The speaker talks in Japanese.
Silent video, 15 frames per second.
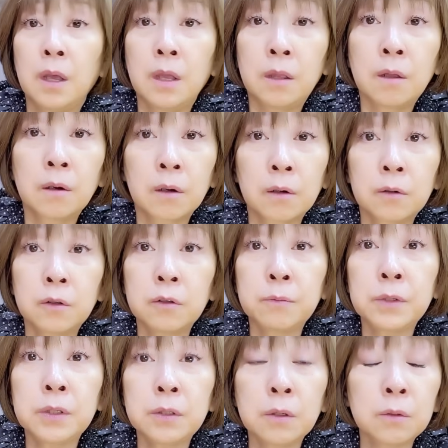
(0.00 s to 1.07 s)
なんか、
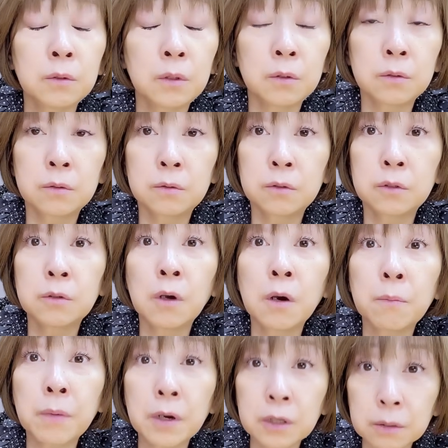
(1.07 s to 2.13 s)
クーミンチャンネル通
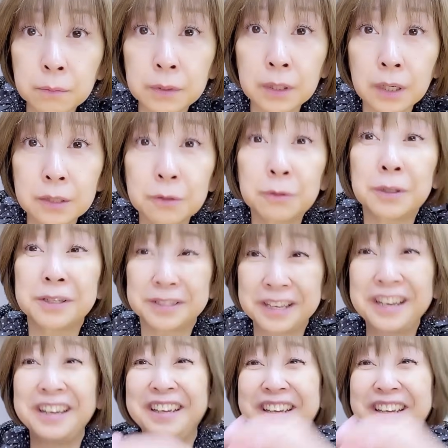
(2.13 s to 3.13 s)
販番組になりそうですね。